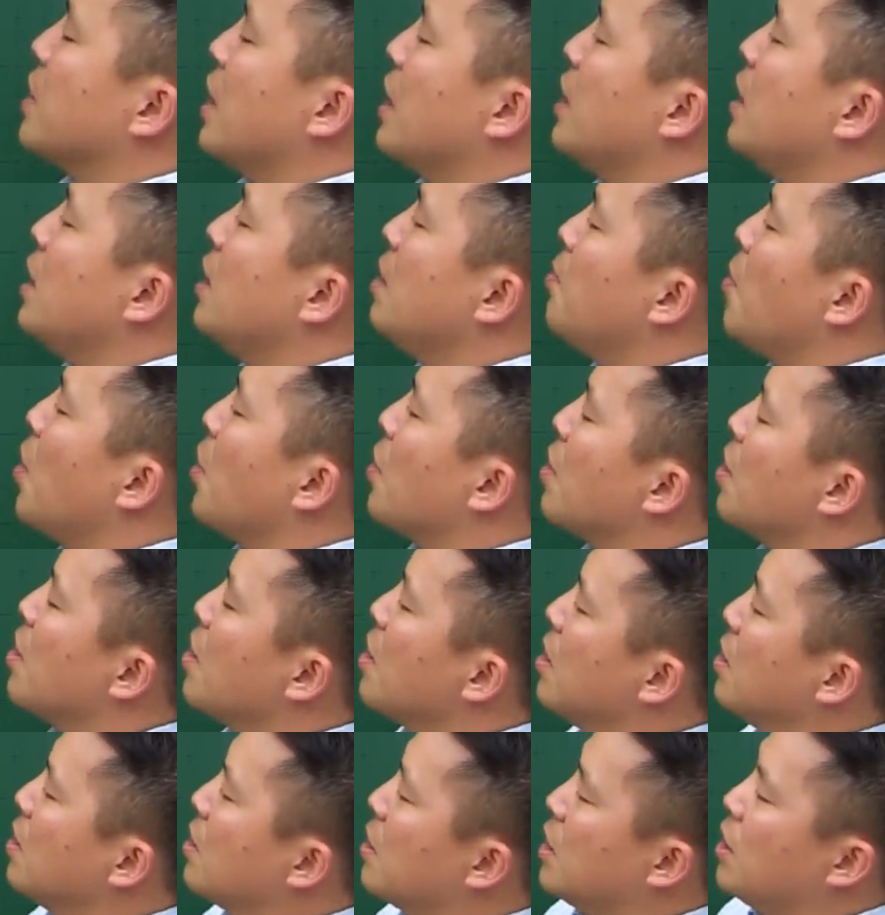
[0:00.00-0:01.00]
자, 1번
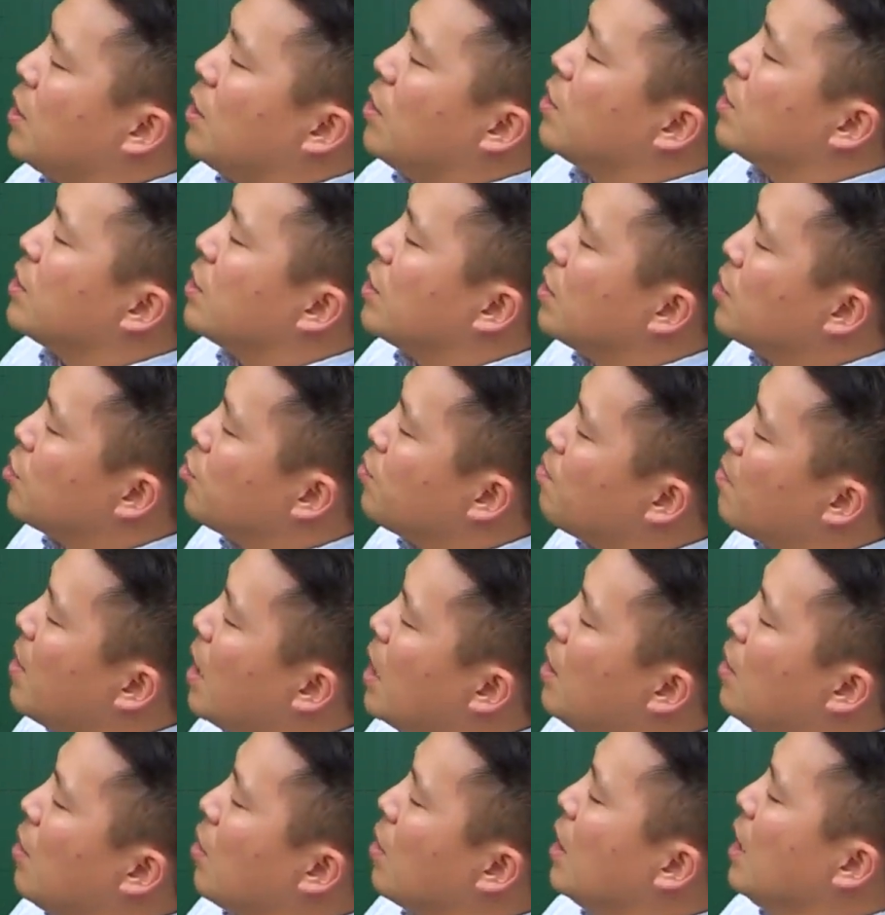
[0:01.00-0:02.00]
기억이죠.
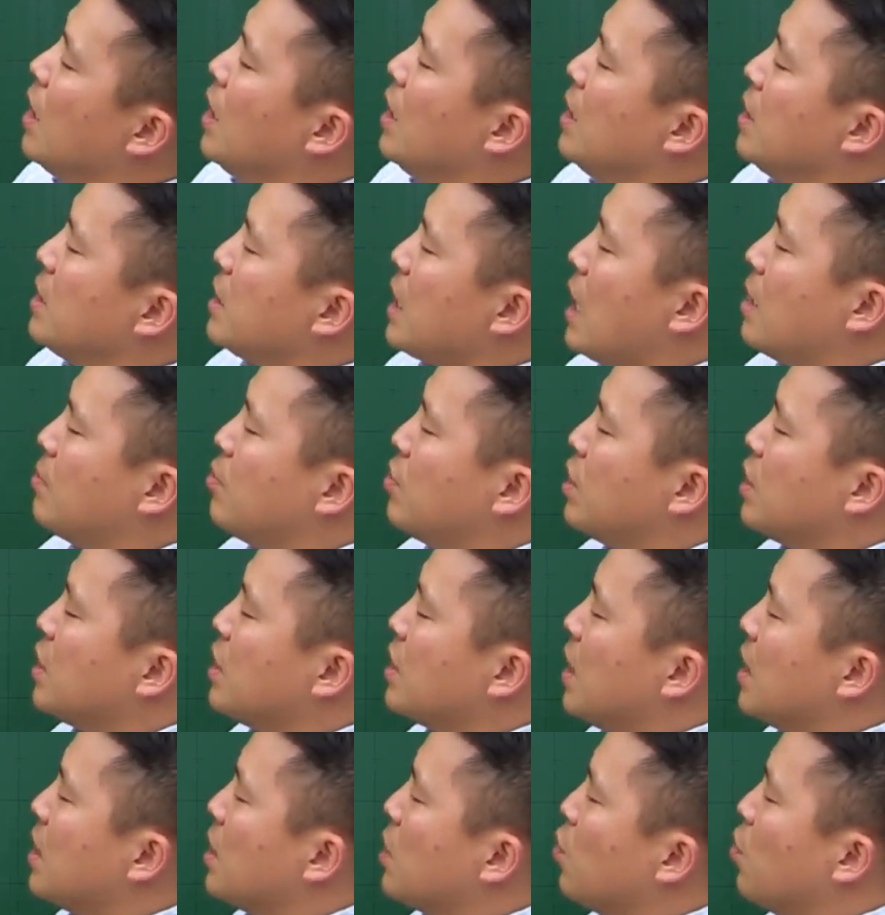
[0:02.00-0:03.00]
순발력, 짧은
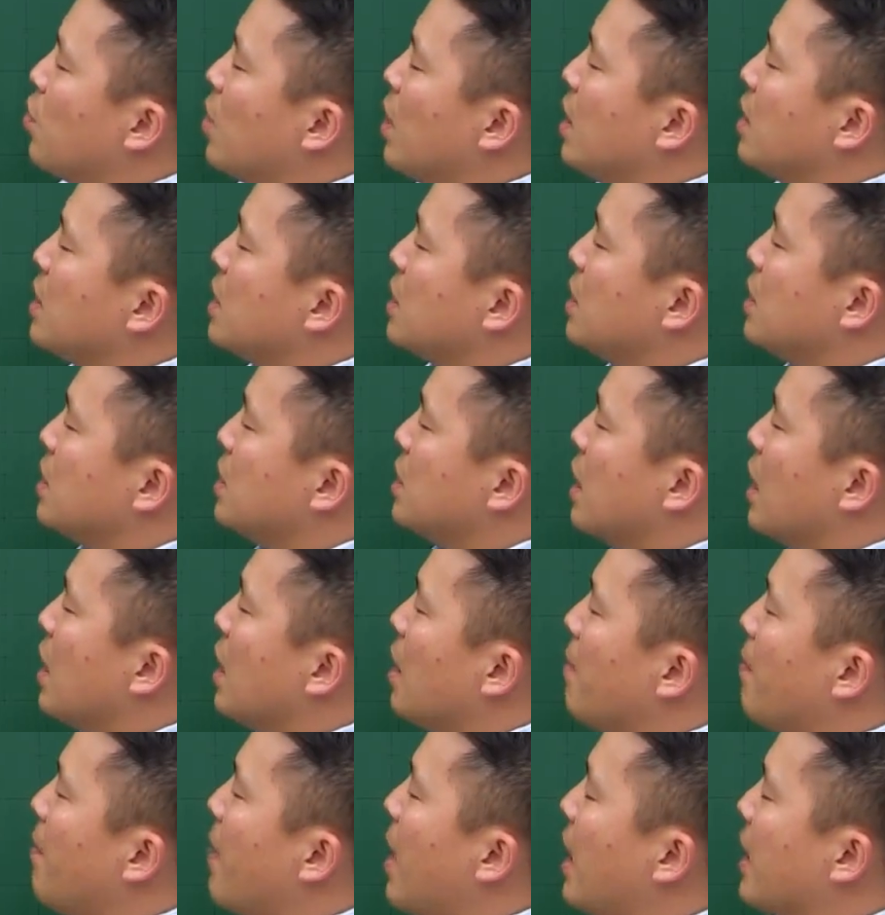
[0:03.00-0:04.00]
시간 동안
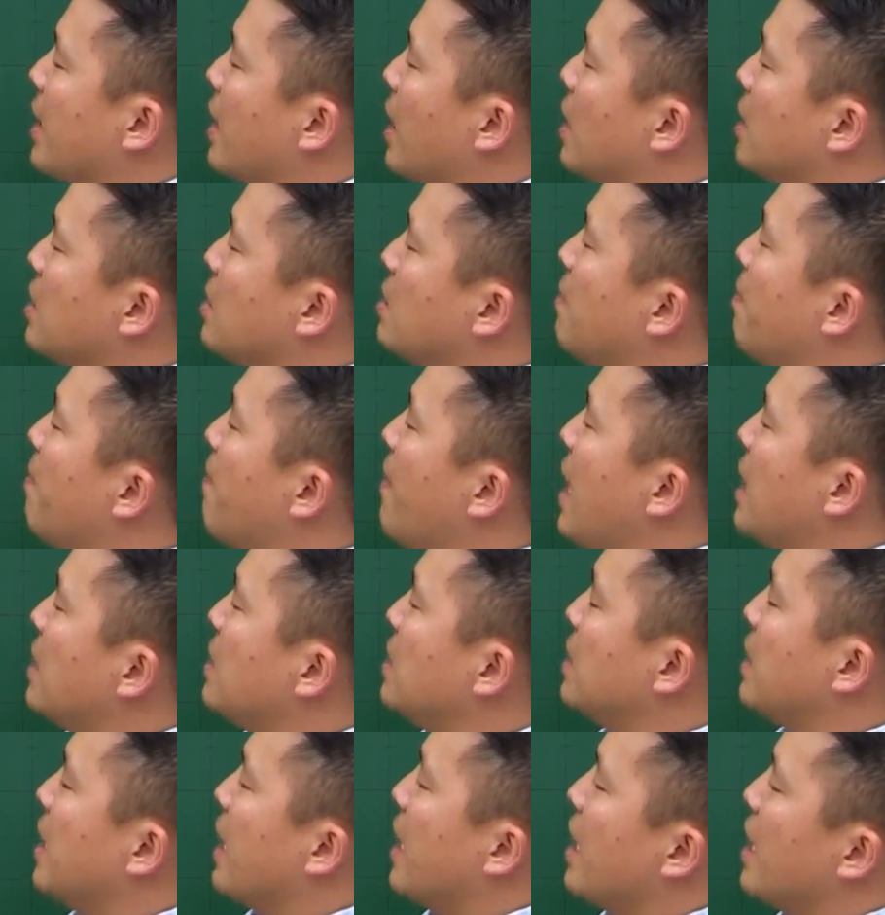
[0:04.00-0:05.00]
신체의 방향을
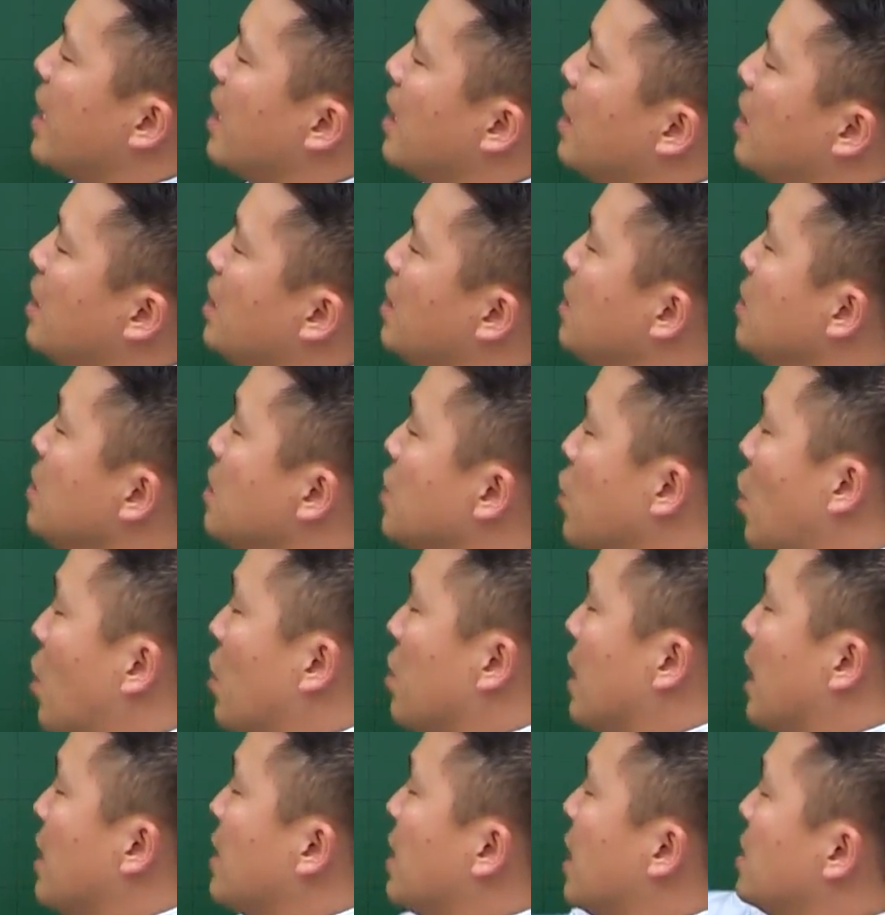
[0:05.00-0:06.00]
빠르게
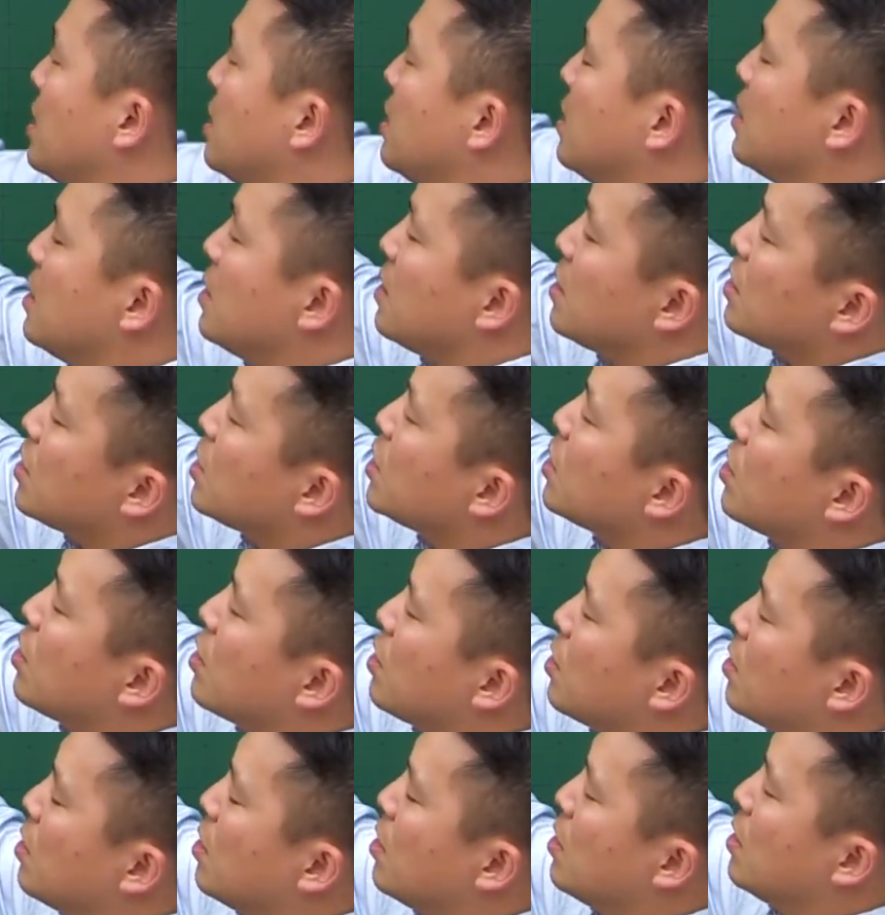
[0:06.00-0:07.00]
전환하는
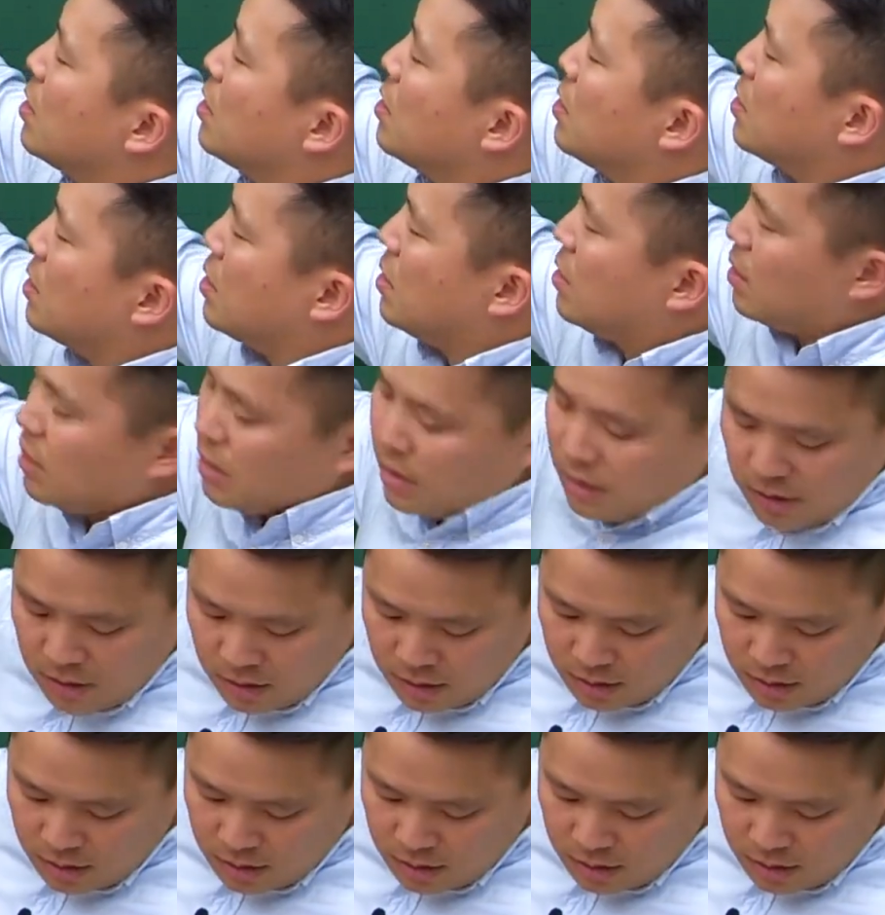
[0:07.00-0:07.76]
능력은